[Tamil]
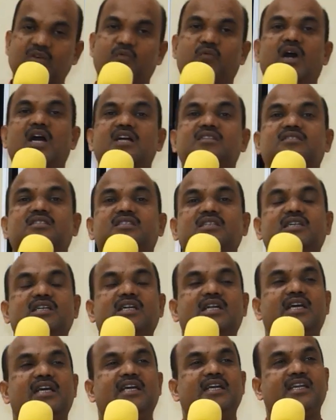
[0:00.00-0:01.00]
இந்த
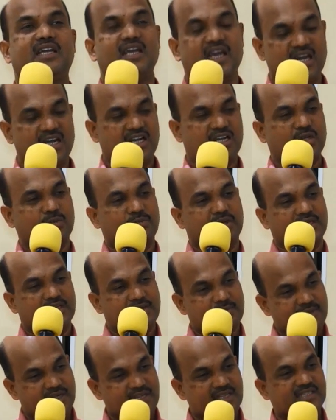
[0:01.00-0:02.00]
வார்த்தைகளை கேட்டும்
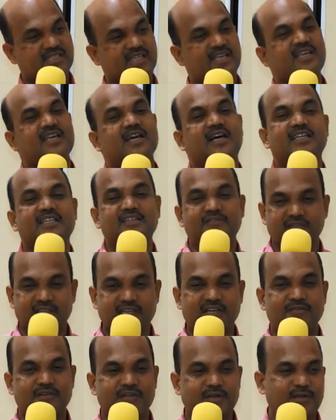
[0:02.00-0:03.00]
அதன்படி செய்யாதவன்
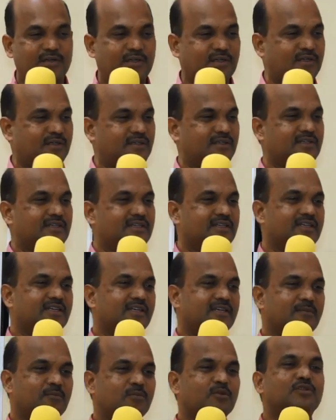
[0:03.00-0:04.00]
எவனோ
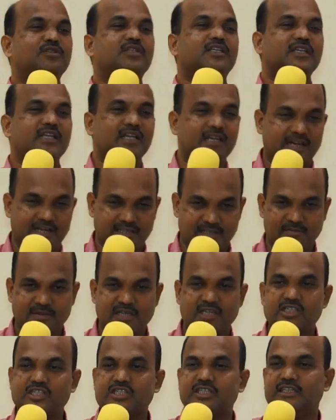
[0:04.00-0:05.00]
புத்தி இல்லாத
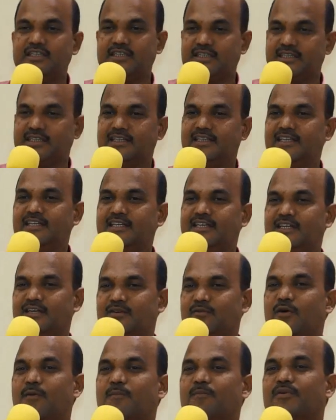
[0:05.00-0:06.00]
மனுஷனுக்கு
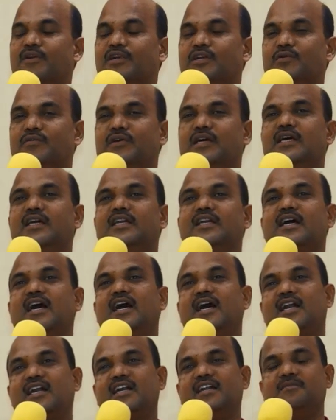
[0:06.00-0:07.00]
ஒப்பிடுவேன்
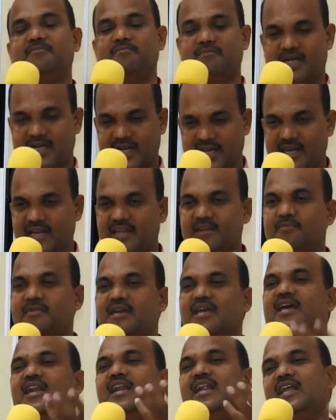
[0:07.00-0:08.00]
காரணம் மணலின்
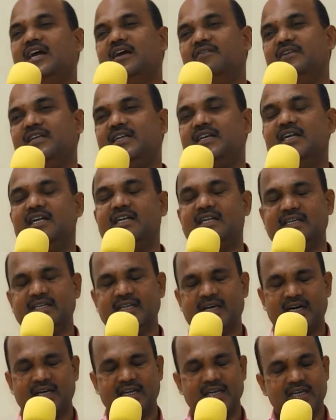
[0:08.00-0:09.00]
மேல் அவன்
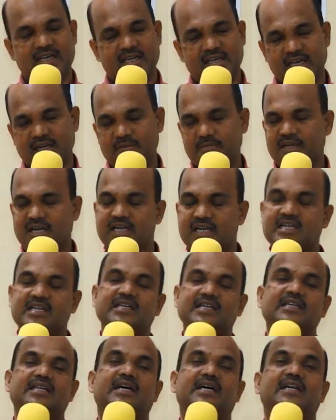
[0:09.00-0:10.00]
கட்டுகிறான் என்ப
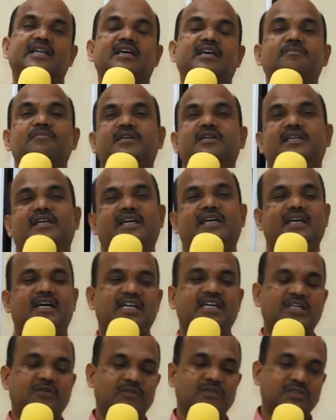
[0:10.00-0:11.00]
கட்டுகிறான் என்பதாய்
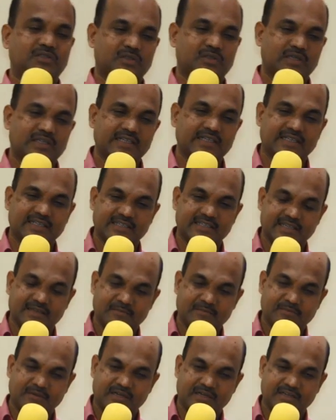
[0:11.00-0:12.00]
ஆண்டவர் சொல்லுகிறதை
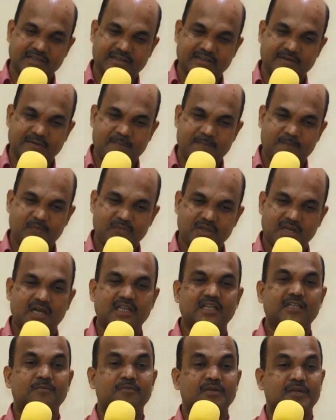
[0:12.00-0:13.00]
பார்க்கிறோம்
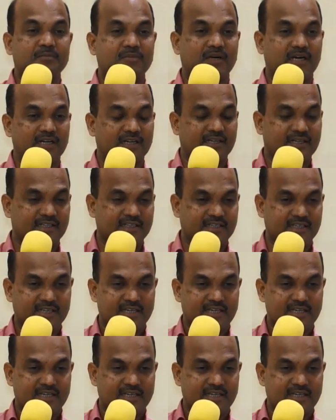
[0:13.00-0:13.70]
அதன் பின்பாக